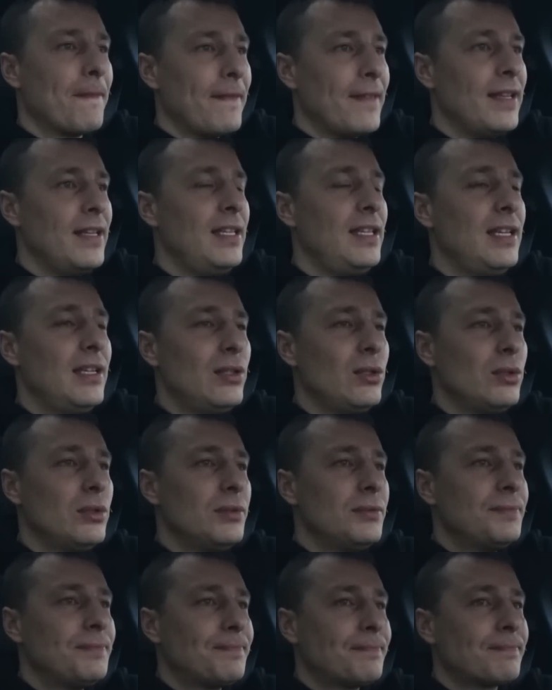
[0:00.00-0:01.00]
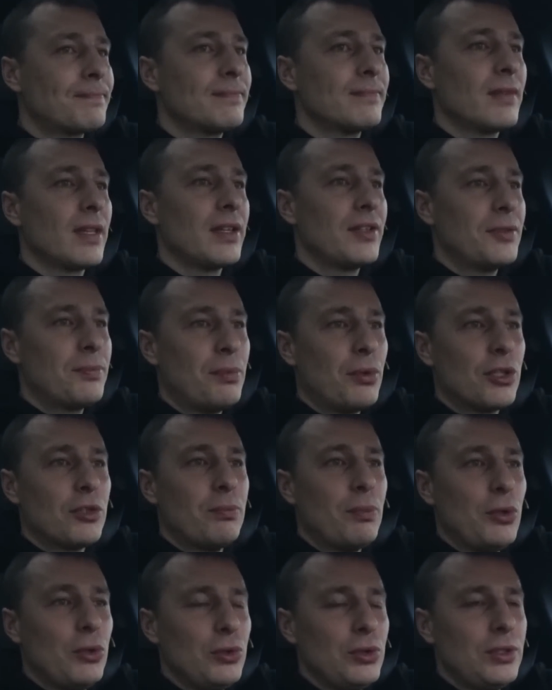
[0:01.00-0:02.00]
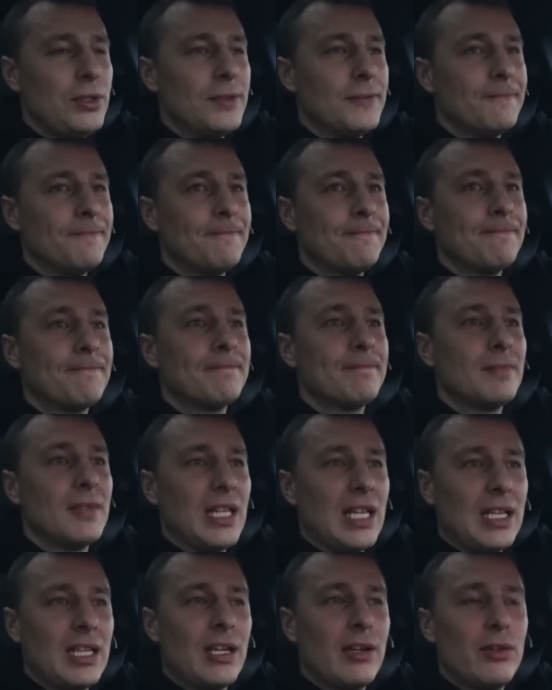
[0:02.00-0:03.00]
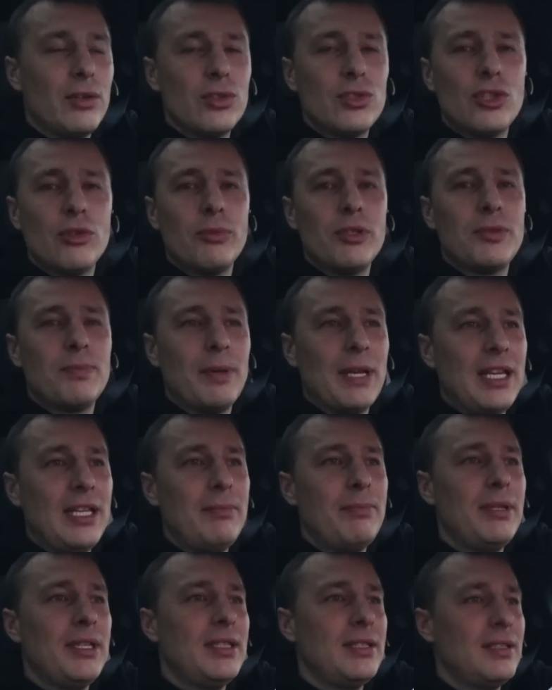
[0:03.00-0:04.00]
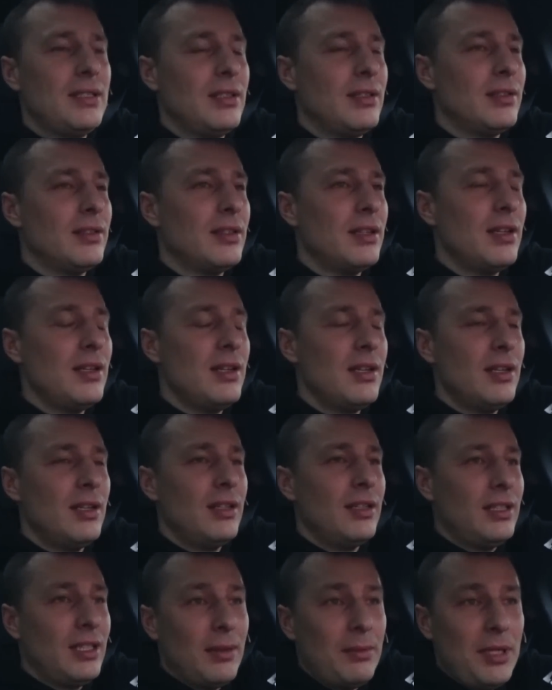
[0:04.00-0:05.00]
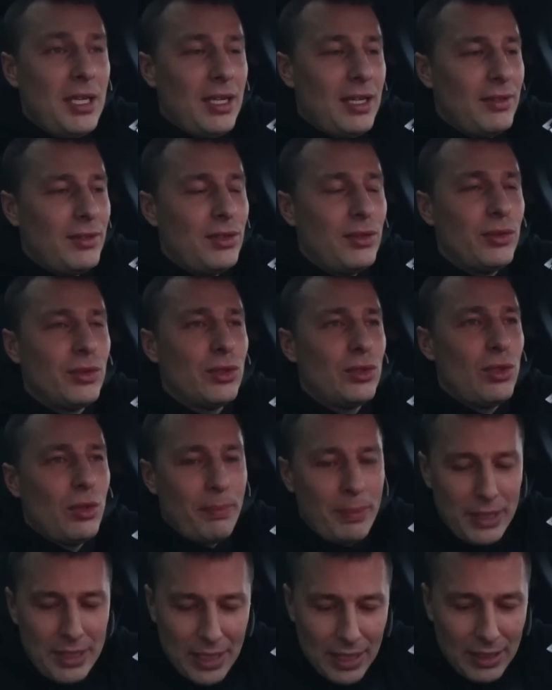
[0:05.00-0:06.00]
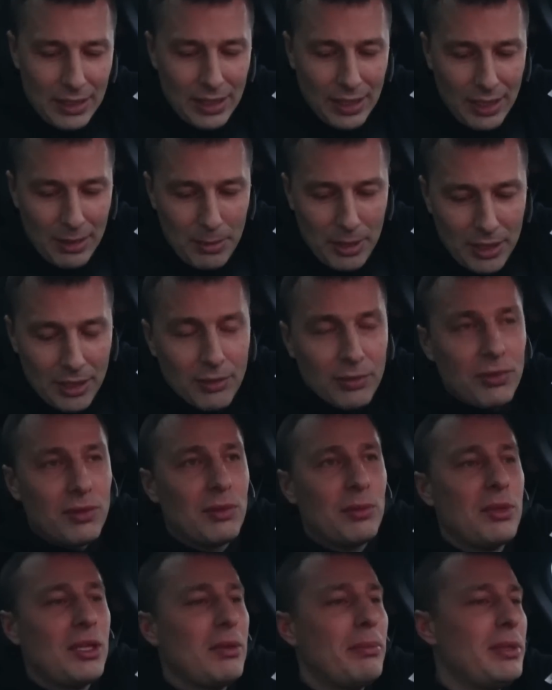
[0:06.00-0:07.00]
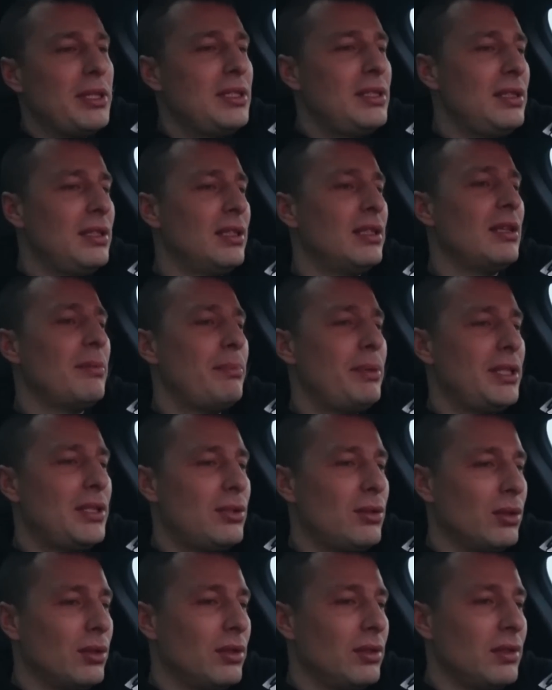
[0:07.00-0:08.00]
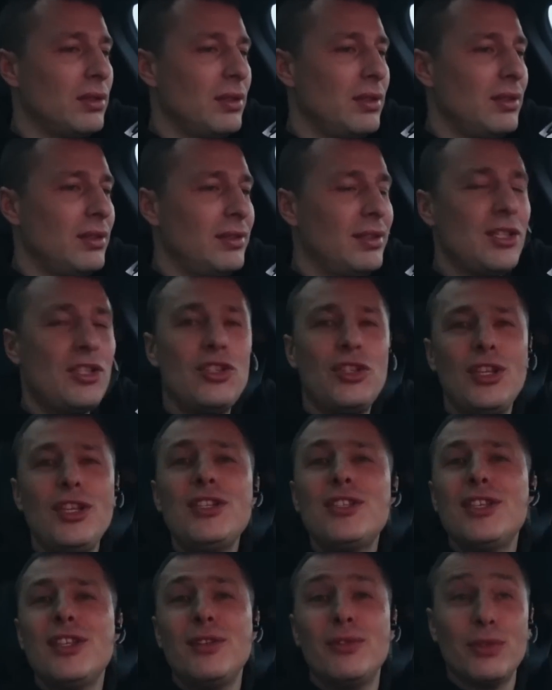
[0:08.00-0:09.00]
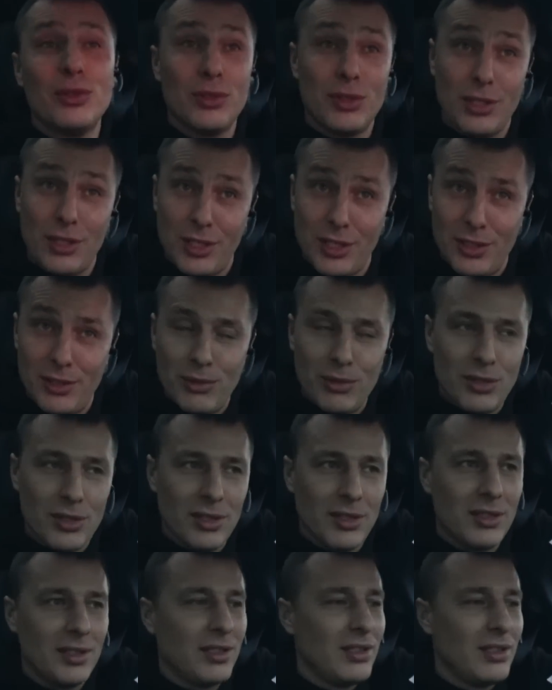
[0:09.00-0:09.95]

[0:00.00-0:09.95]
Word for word: Еду. Спорт Плюс для того, чтобы спалить бензин. Нам ехать всего 150 километров, а у меня бензина на 500. На 496 уже.